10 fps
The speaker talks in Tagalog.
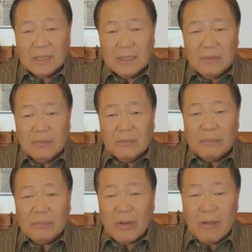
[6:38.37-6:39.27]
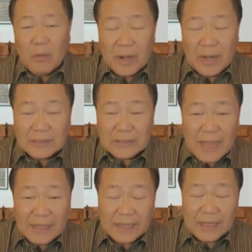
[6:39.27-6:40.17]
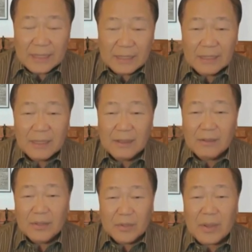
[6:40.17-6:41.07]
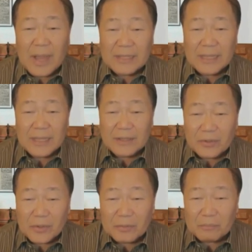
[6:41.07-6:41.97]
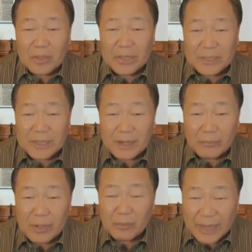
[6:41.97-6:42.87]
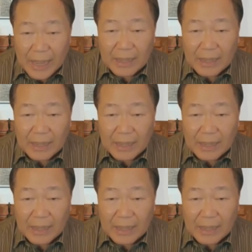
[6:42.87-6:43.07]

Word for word: Pero ang kulang sa atin, yung ating ano, political will, wala.